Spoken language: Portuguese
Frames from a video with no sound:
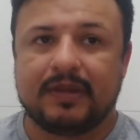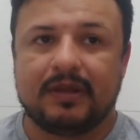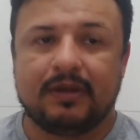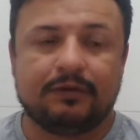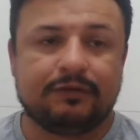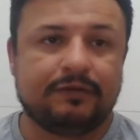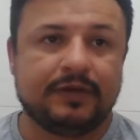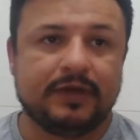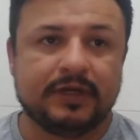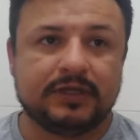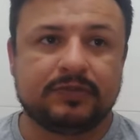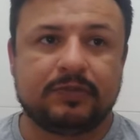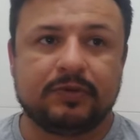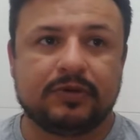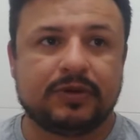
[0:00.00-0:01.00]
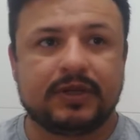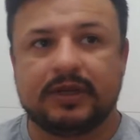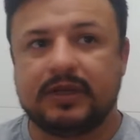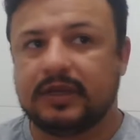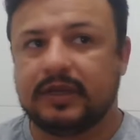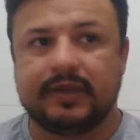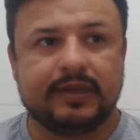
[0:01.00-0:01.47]
Eu fiz
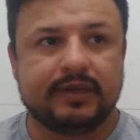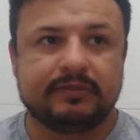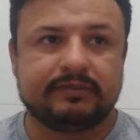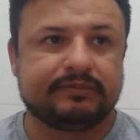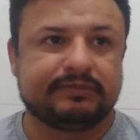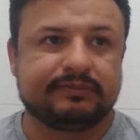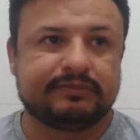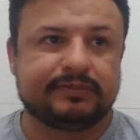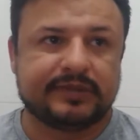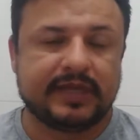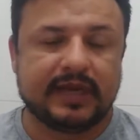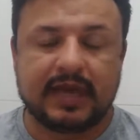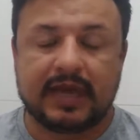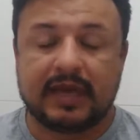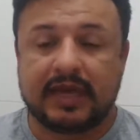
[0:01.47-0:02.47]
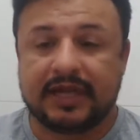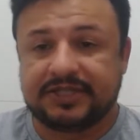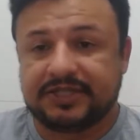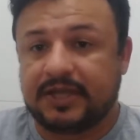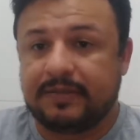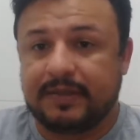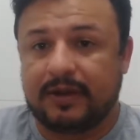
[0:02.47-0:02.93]
porque, sei lá,
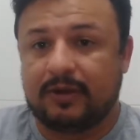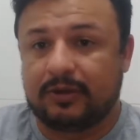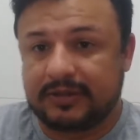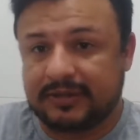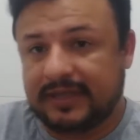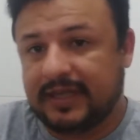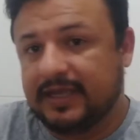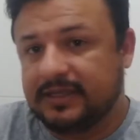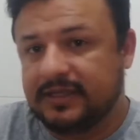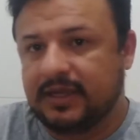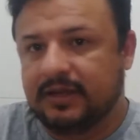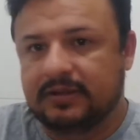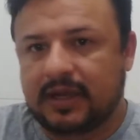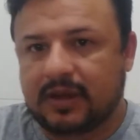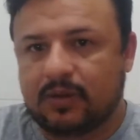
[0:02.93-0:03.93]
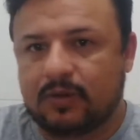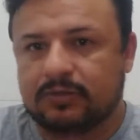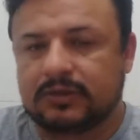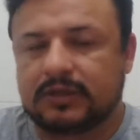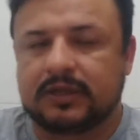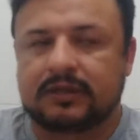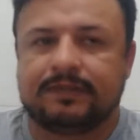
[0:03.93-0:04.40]
achei melhor ter dinheiro na
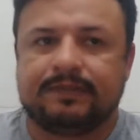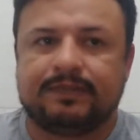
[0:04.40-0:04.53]
conta